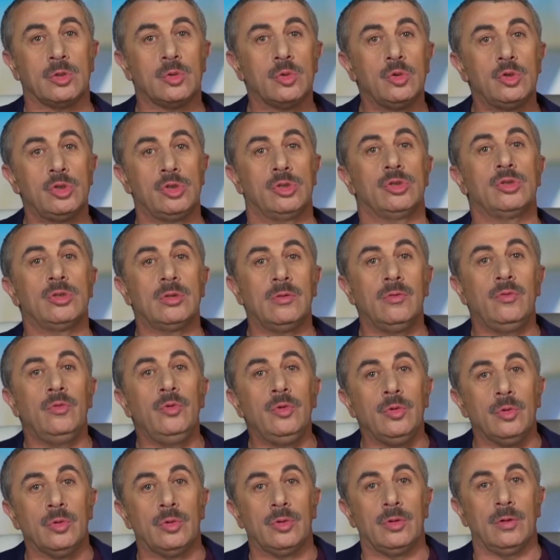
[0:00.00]

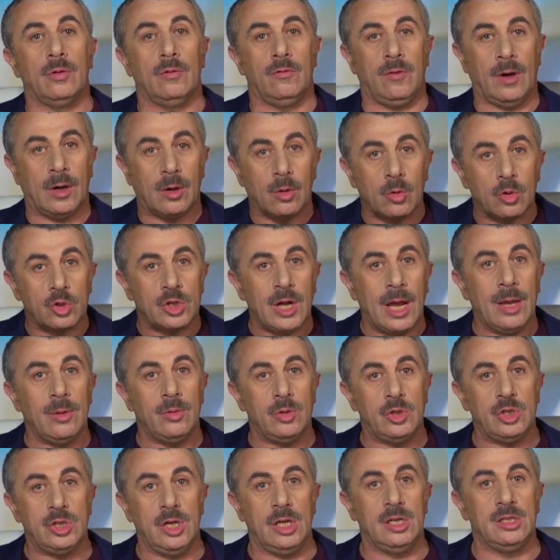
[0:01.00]
существуют в
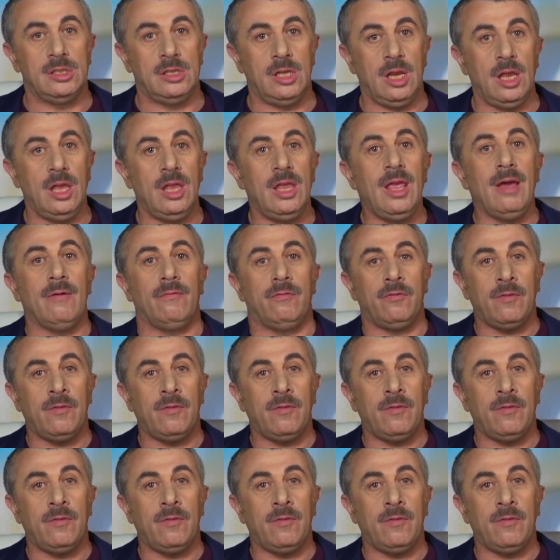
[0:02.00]
окружающей среде